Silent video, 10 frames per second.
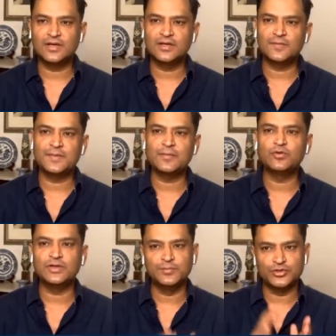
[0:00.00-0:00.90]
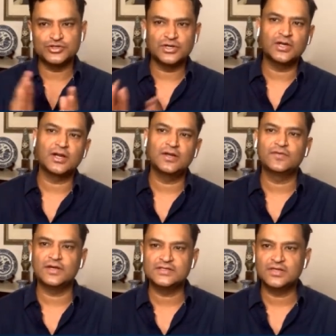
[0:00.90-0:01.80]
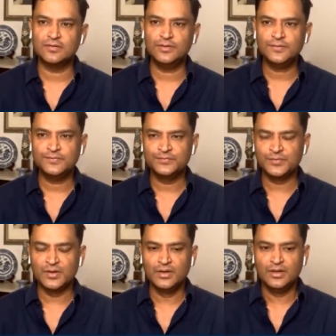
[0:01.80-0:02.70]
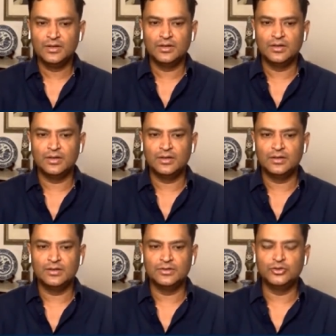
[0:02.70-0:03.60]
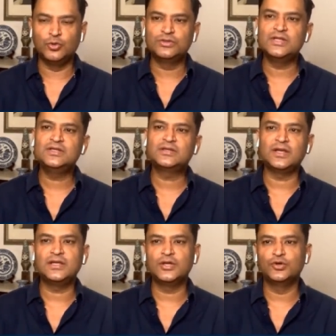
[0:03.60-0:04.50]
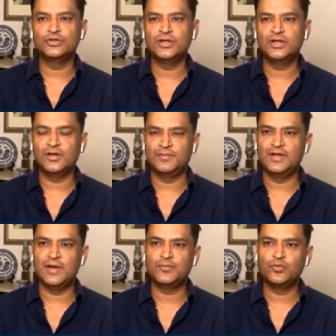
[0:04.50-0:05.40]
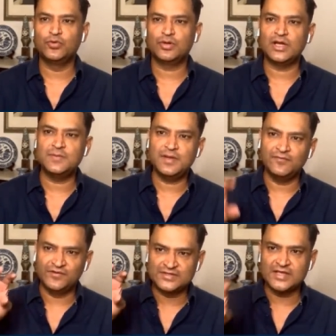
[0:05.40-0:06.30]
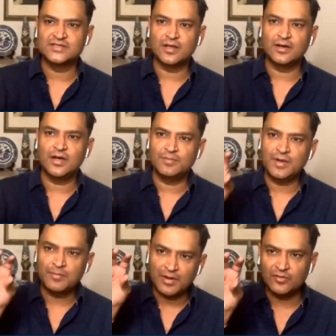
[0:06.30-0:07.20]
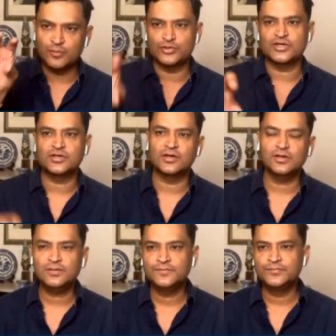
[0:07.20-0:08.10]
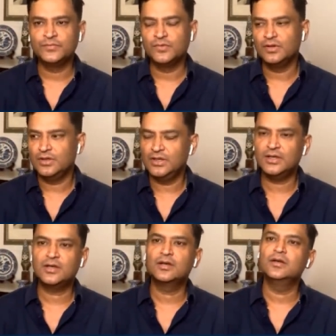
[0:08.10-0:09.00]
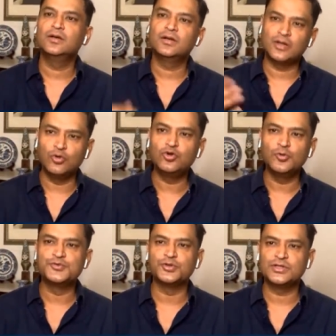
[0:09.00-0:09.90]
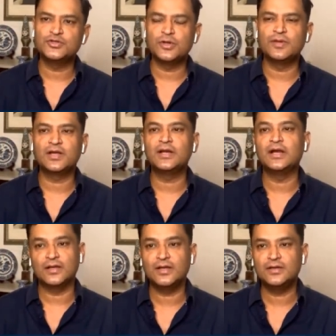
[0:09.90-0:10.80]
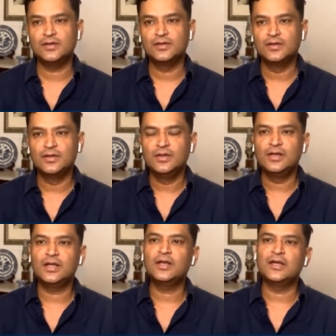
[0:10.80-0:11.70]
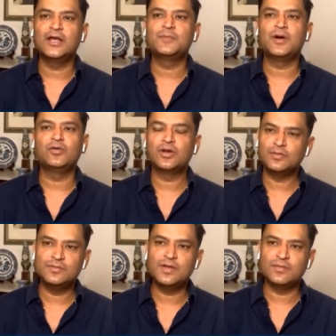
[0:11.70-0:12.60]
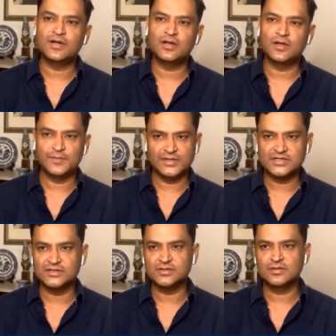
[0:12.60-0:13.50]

अमेरिका ने अपने आप को रिपोजिशन करा है अफगानिस्तान में दो तीन तरीके होते हैं अपने आप को कहीं पे एम्फोसाइज करना अपना पावर प्रोजेक्ट करना एक ग्राउंड ट्रूप्स होते हैं जो अमेरिका ने हटाए हैं लेकिन एयर पावर अभी भी अमेरिका के पास है